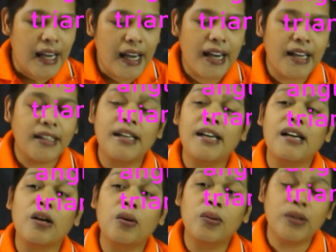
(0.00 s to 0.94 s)
and
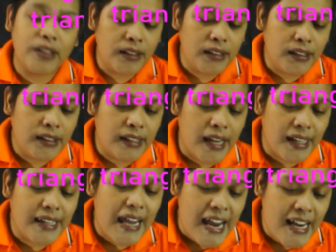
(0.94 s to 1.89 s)
include
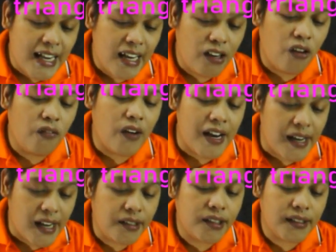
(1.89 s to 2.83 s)
the angle of
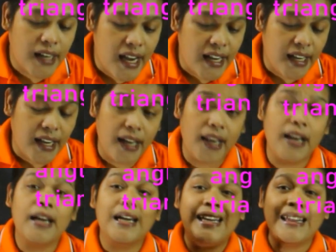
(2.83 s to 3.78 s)
another
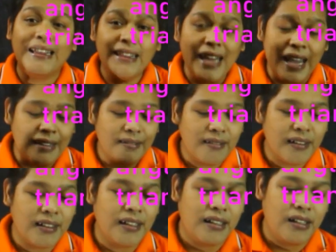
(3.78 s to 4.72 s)
triangle,
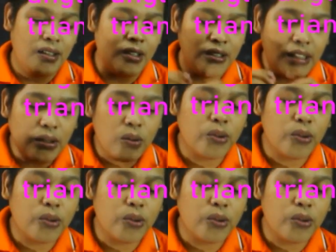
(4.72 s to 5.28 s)
then No, the